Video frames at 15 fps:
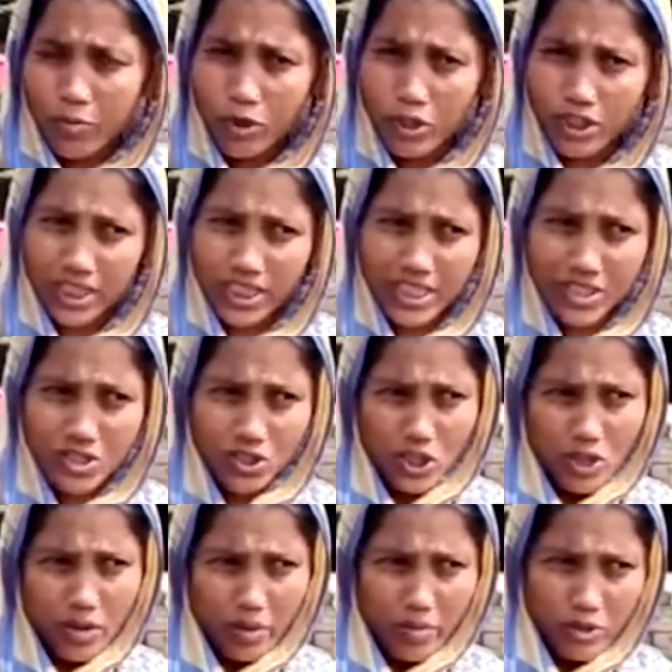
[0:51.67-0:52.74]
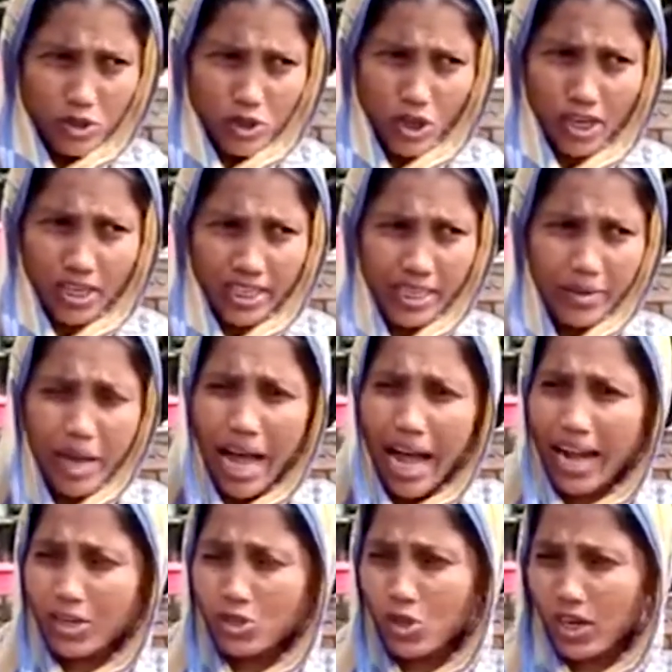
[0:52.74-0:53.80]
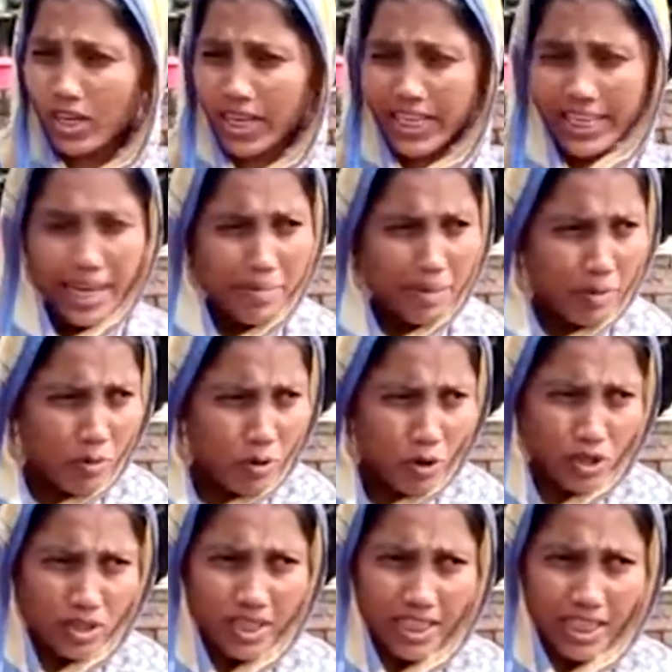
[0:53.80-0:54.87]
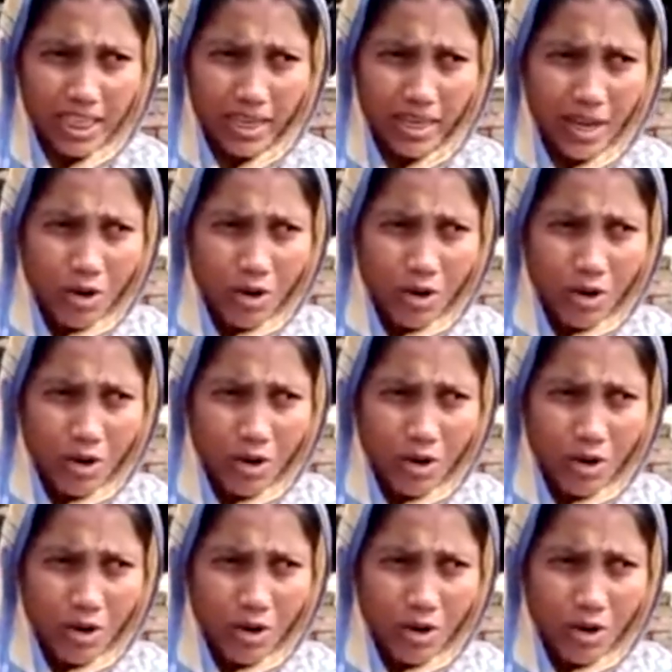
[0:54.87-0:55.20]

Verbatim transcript: প্রতিদিন যদি এভাবে জল নিই আর সরকারকে আমরা ভোট দিয়ে